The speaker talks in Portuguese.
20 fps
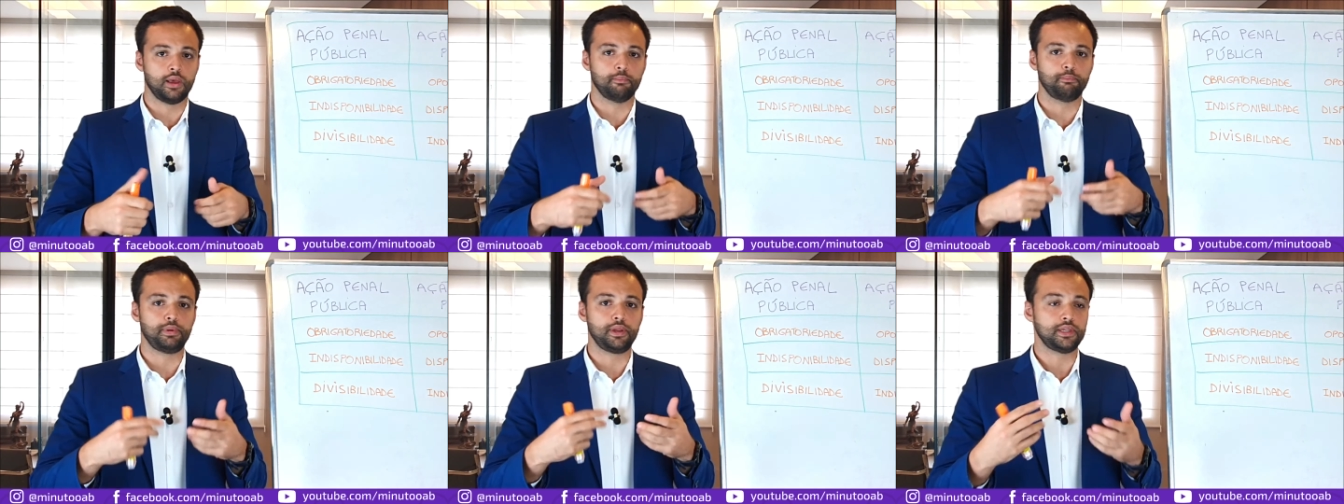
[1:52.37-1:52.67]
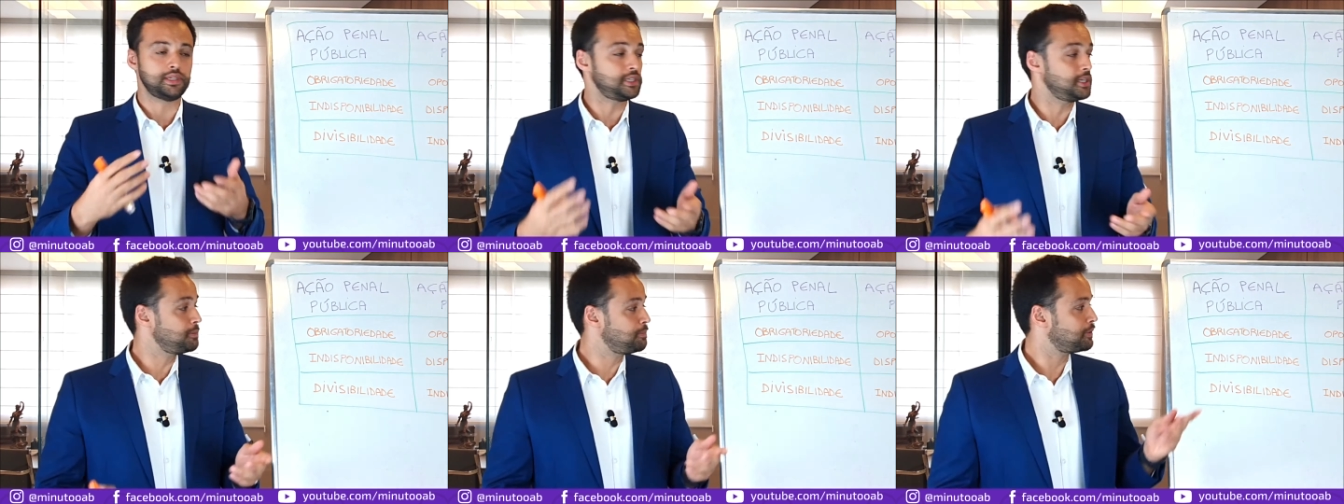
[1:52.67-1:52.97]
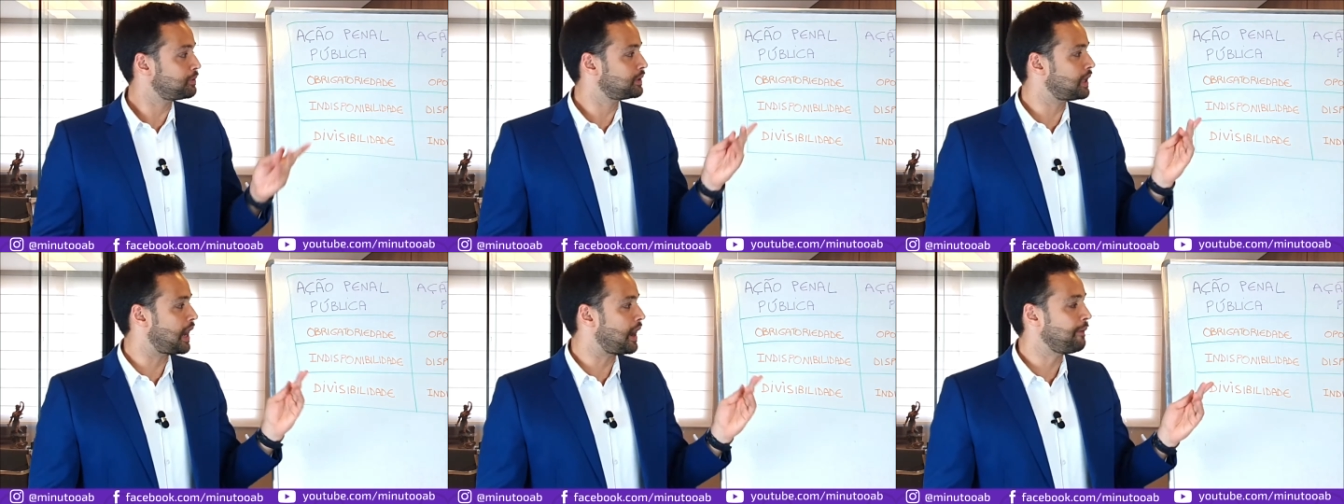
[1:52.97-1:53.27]

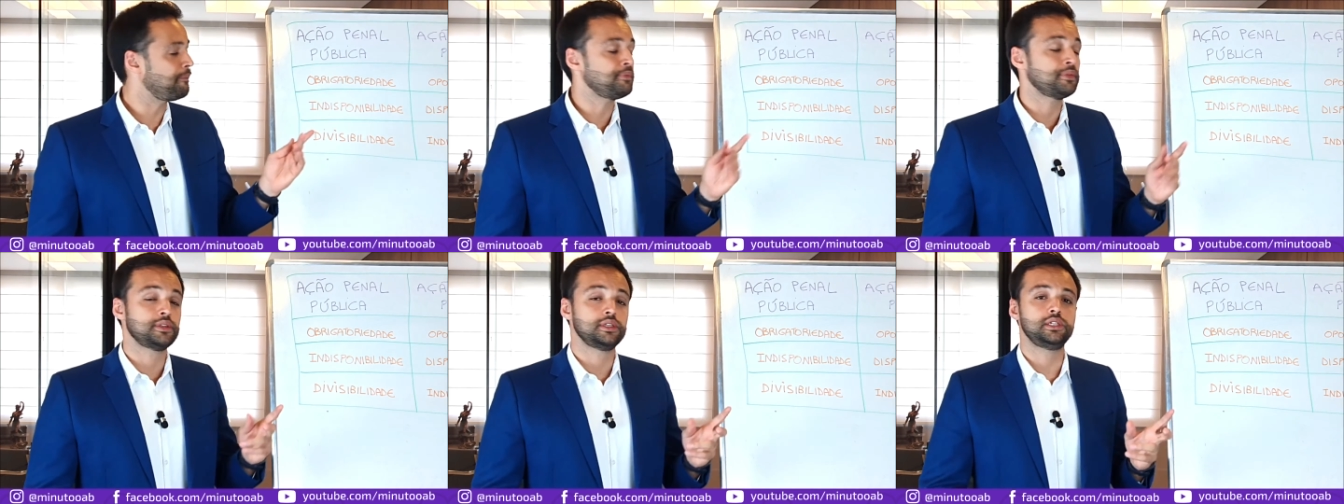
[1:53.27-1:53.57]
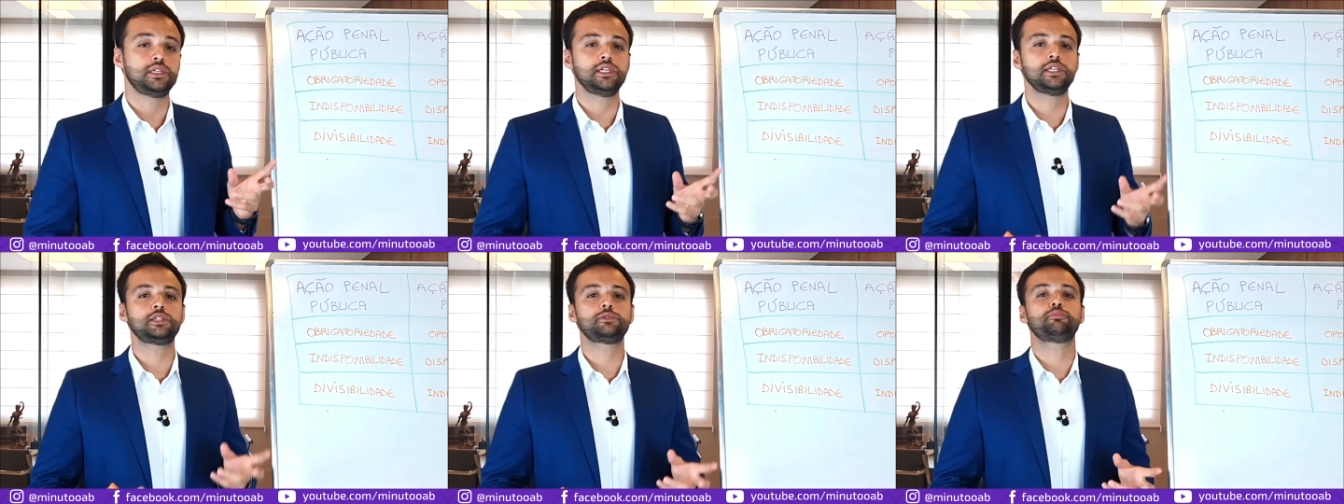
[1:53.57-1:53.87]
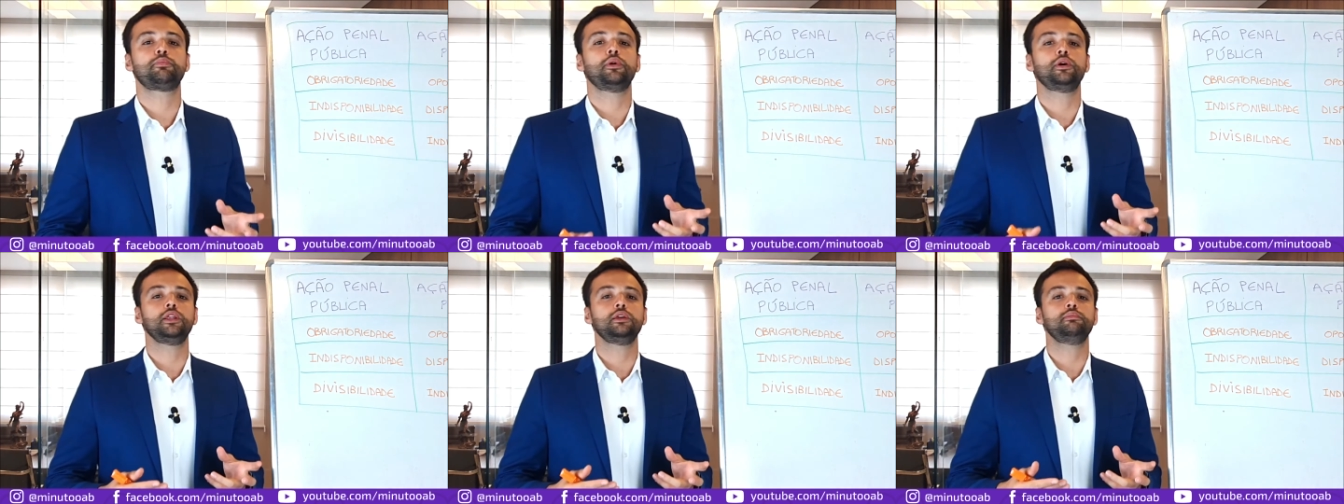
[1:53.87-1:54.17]
Princípio da
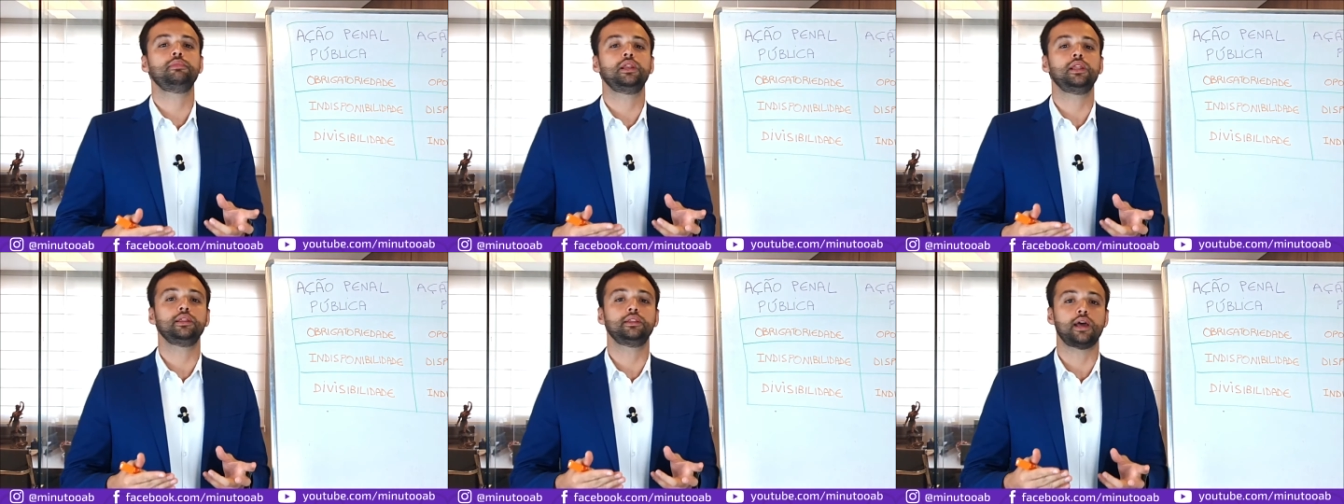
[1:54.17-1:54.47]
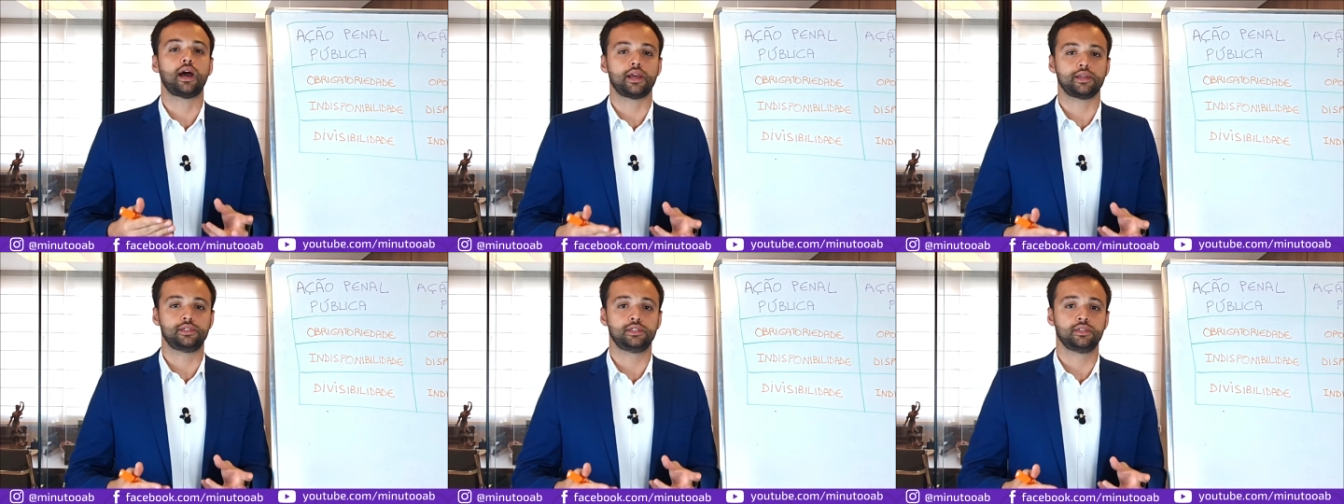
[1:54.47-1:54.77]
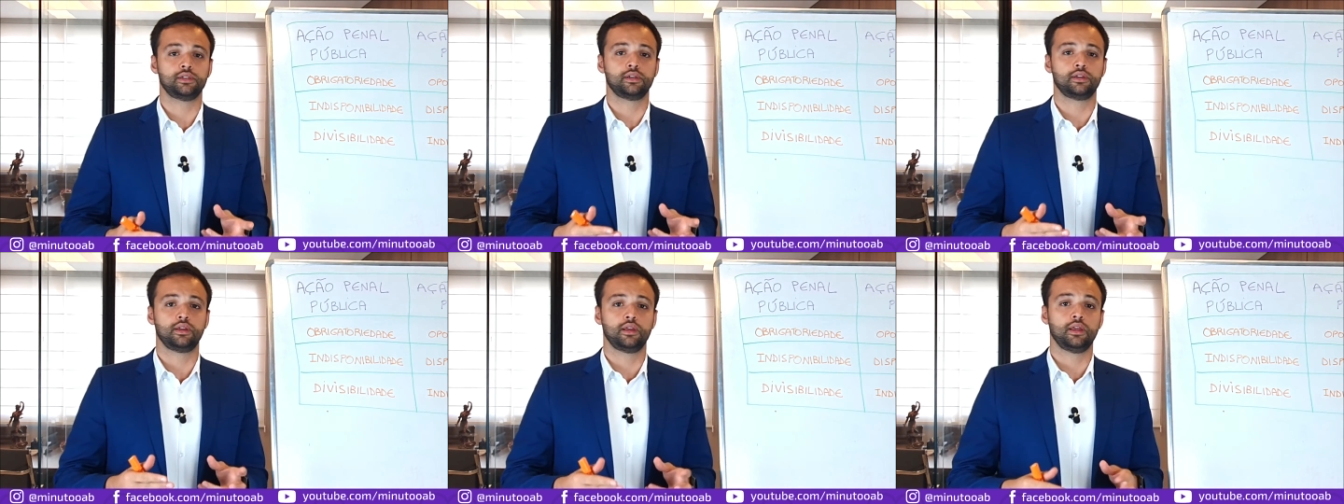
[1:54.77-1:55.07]
disponibilidade.